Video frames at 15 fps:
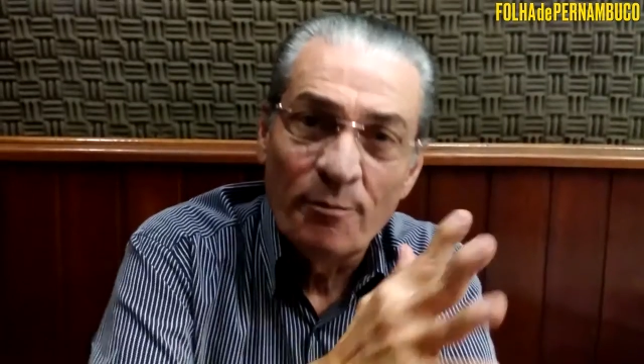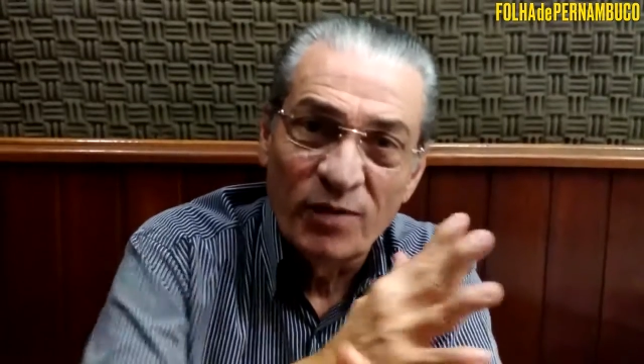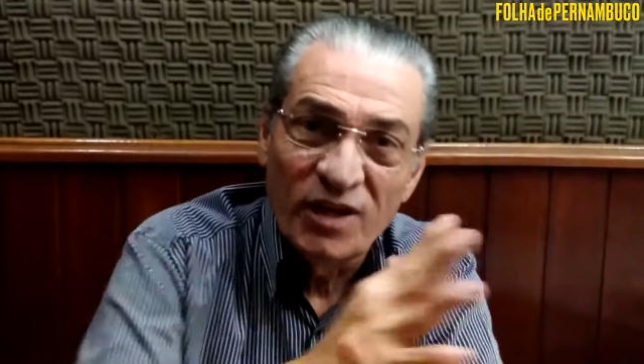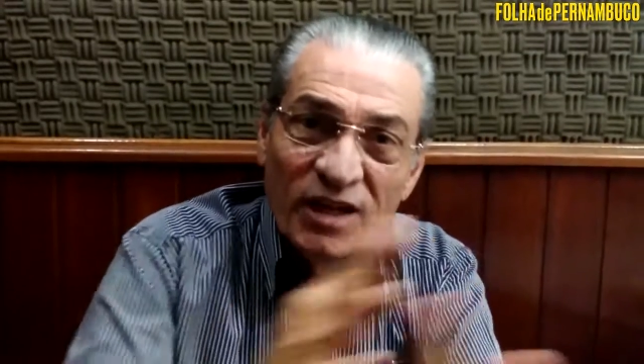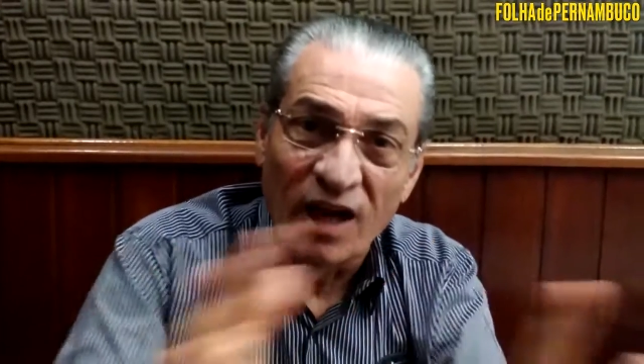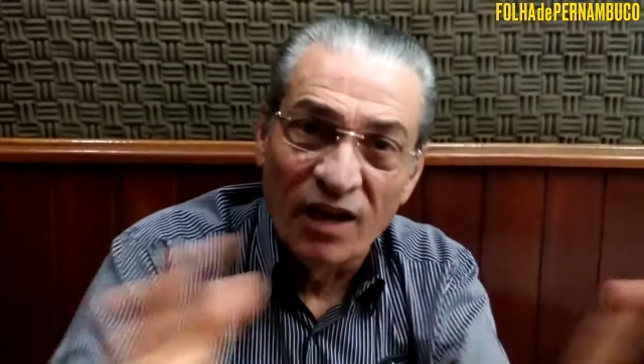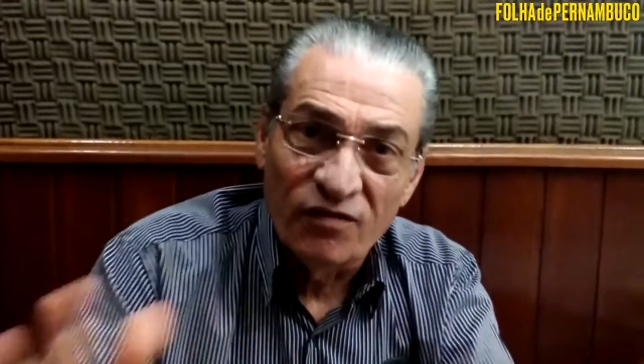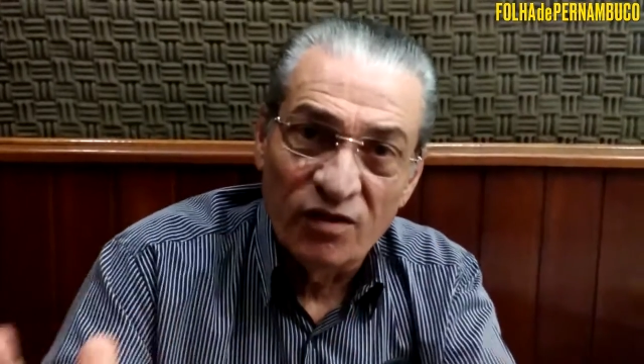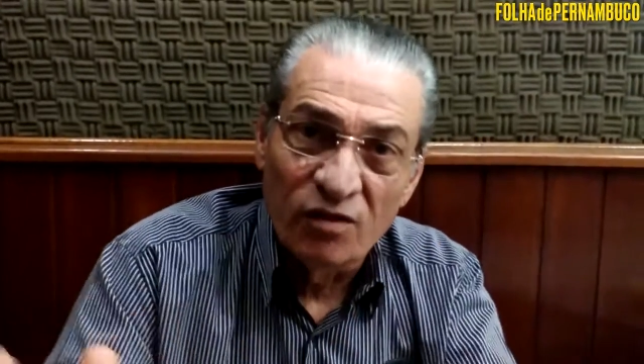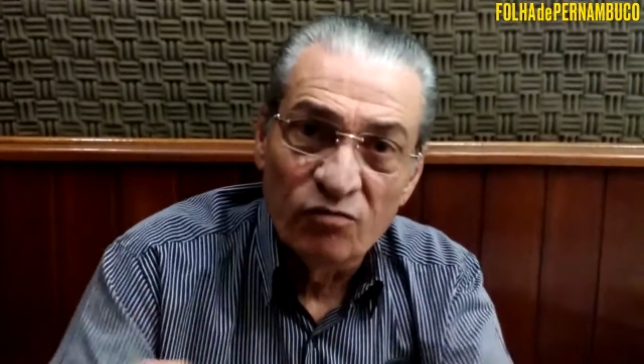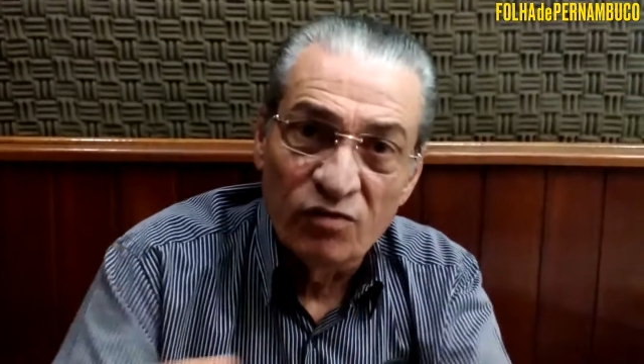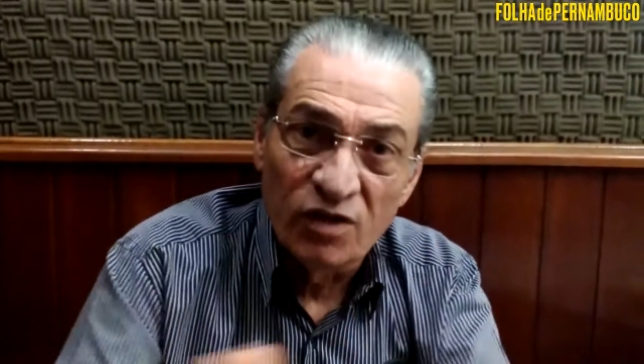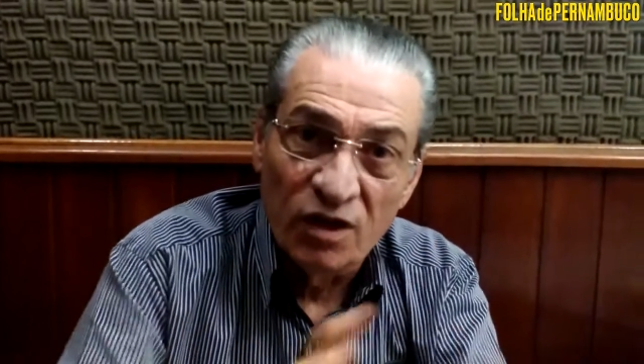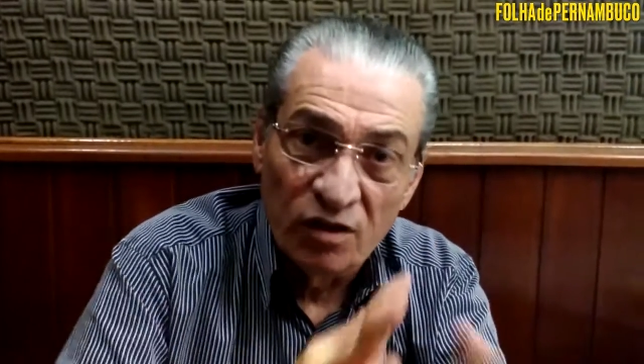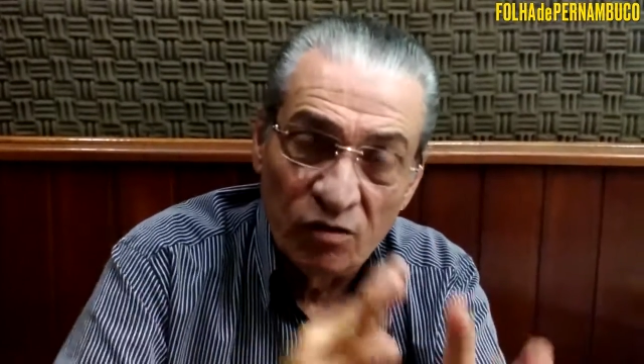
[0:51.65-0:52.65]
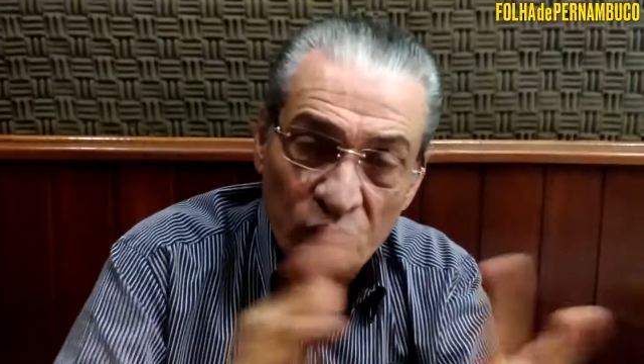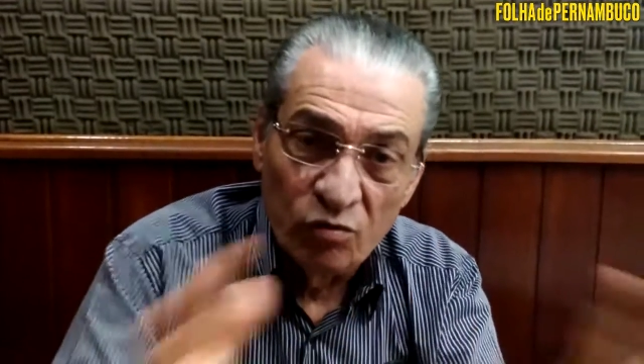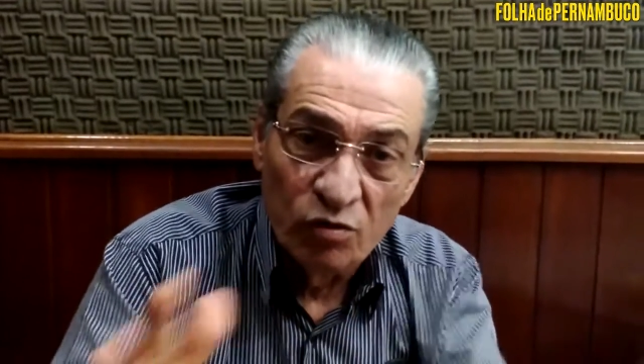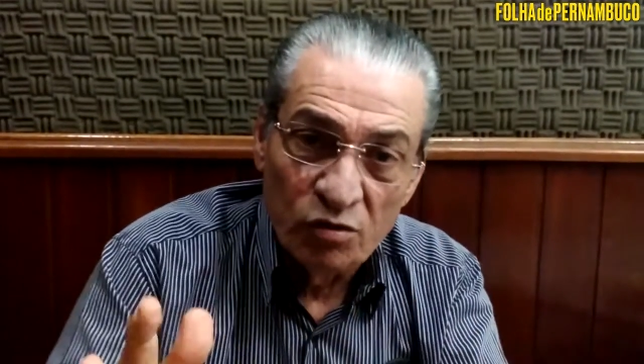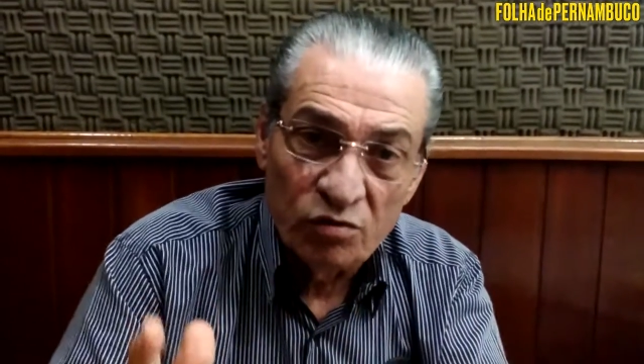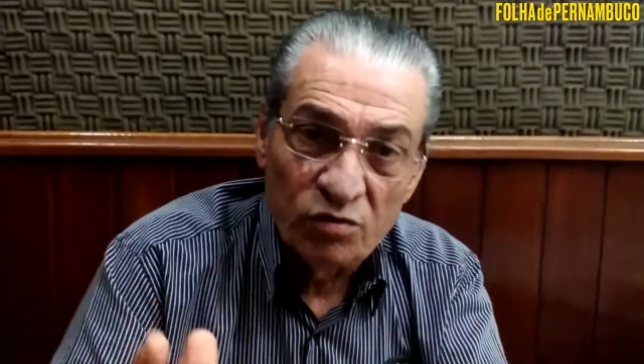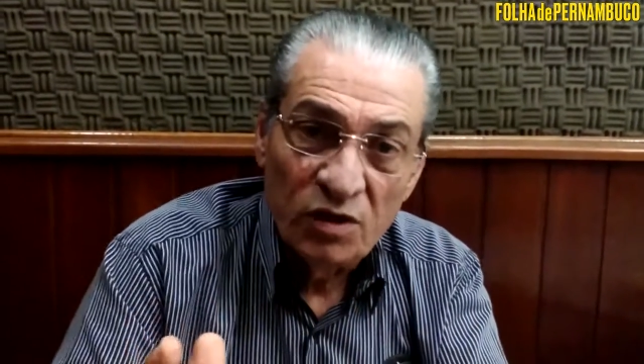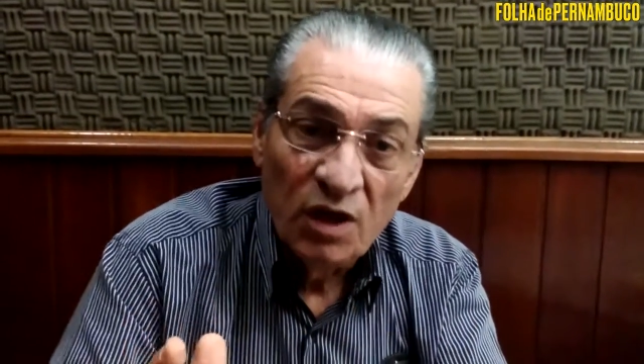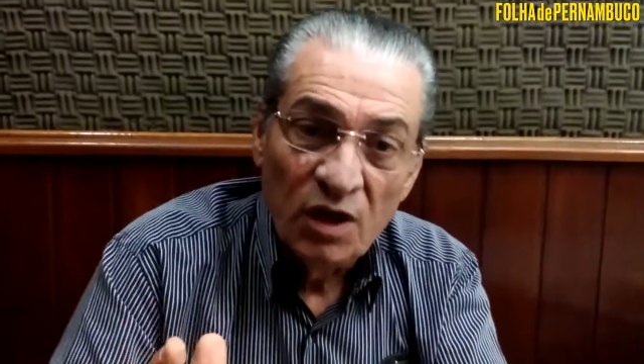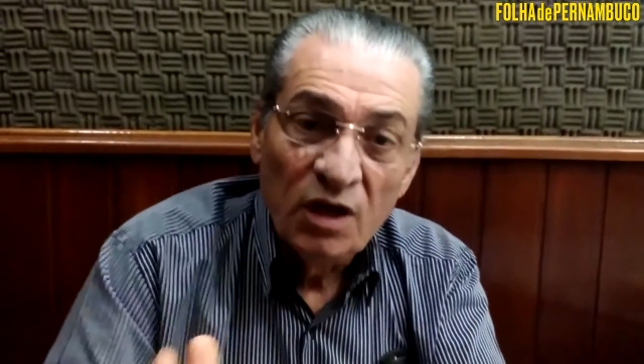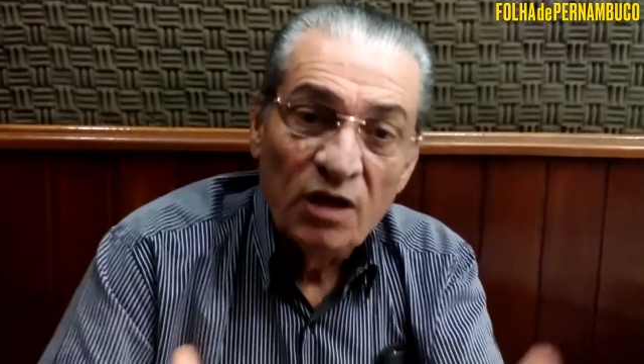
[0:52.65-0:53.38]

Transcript: aplicação de recursos,